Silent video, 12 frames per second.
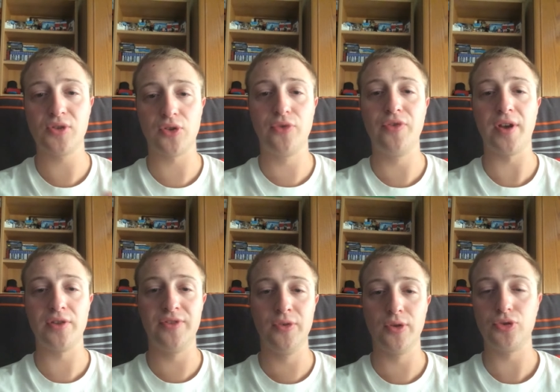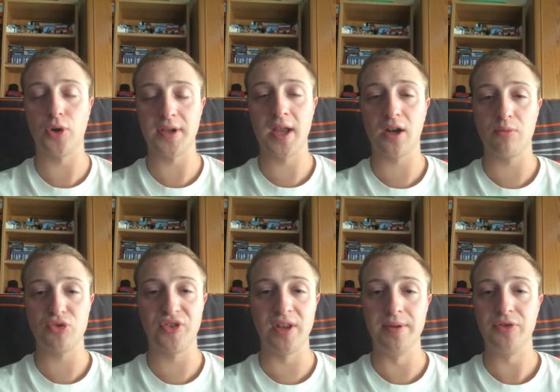histoire de vous faire une vidéo, un tutoriel comme
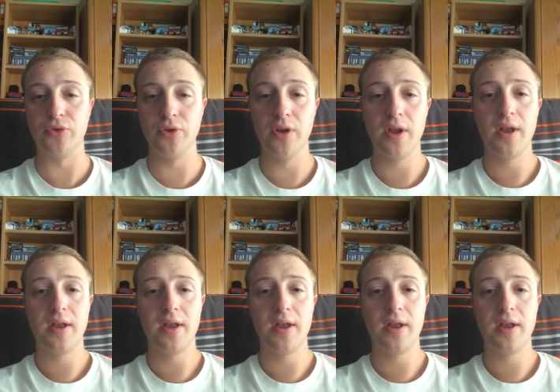je fais d'habitude,